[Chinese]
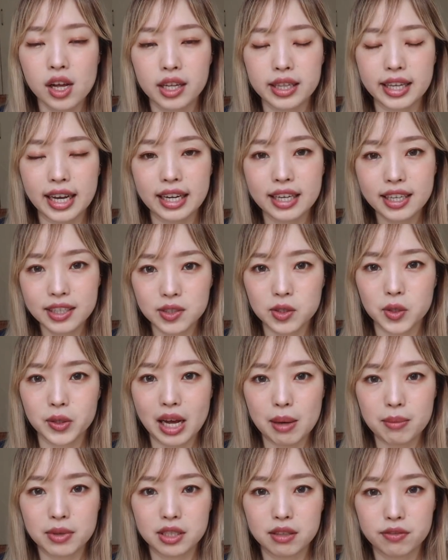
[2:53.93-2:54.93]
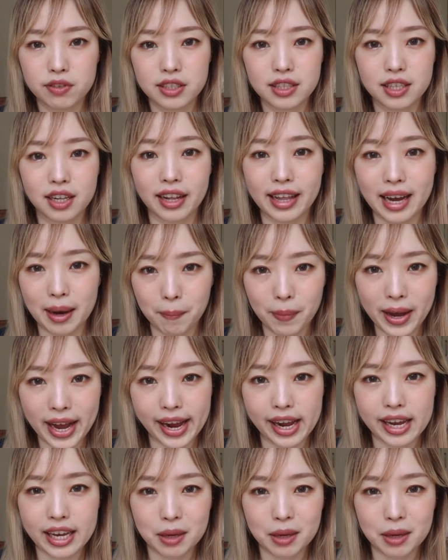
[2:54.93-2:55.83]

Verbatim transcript: 那那时候他们是分成两派，